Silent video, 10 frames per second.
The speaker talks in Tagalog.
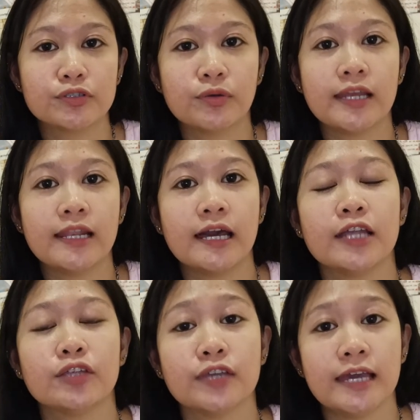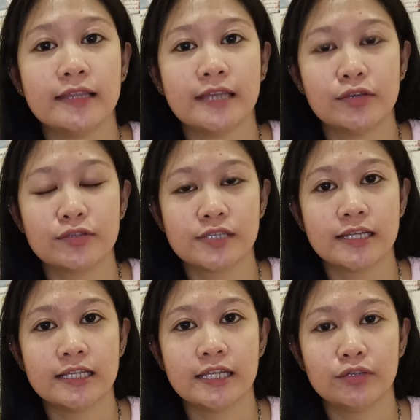so kailangan nyo ihanda yung
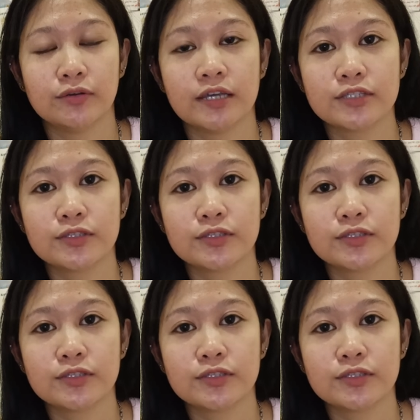sarili nyo guys.